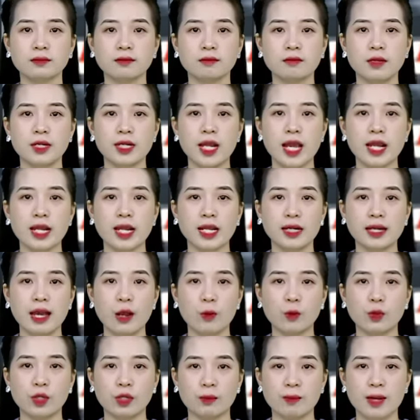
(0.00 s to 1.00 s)
Mới đây, lãnh đạo
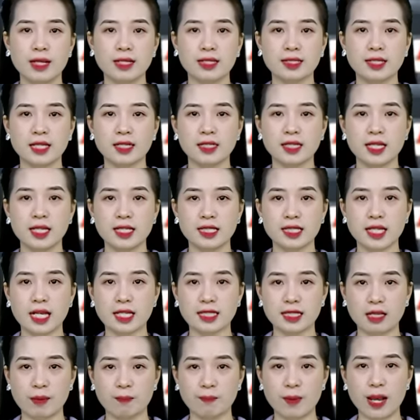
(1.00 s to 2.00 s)
Ủy ban Nhân dân thị xã
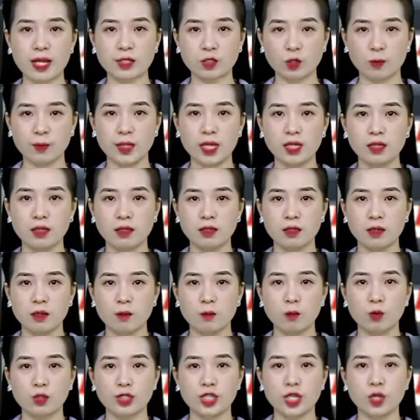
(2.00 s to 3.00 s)
Sapa cho biết,
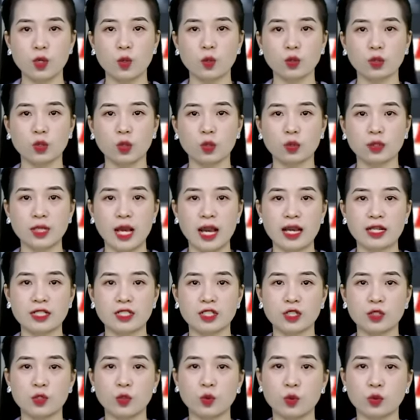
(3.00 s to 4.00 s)
một chiếc ô tô tải
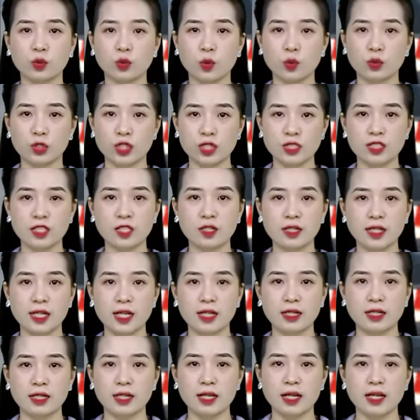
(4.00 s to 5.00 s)
chở đồ tổ chức sự
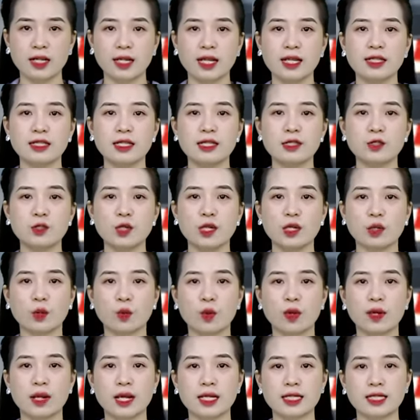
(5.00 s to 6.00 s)
kiện khi di chuyển
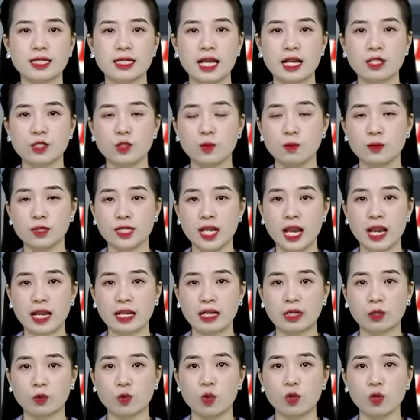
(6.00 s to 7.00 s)
qua đoạn xã Trung Trải,
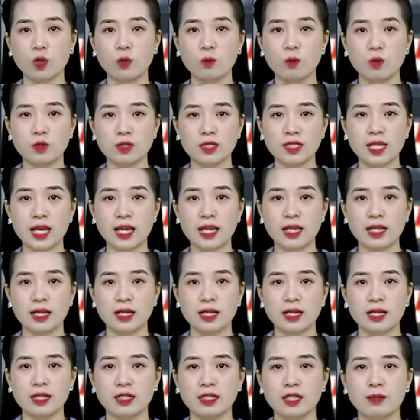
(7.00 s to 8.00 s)
quốc lộ bốn D,
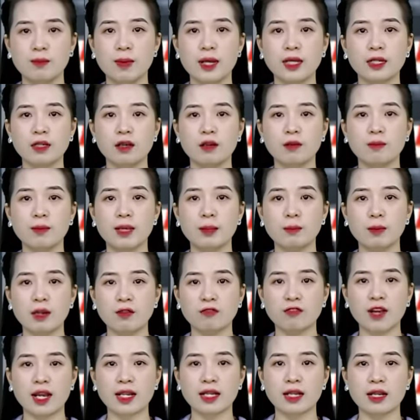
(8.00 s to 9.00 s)
thì bất ngờ bị mất
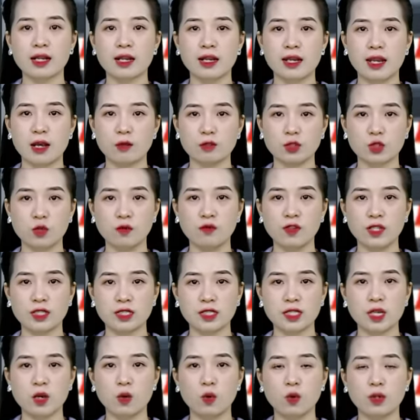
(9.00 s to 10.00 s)
phanh, lao xuống vực
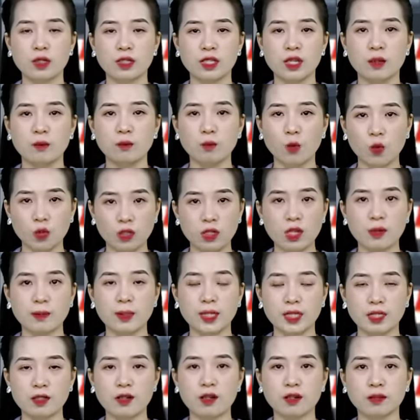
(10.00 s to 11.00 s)
sâu khiến bốn người
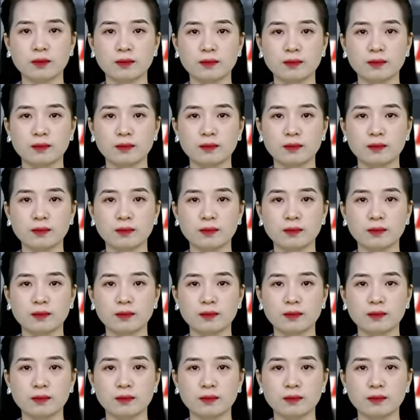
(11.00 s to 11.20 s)
bị thương.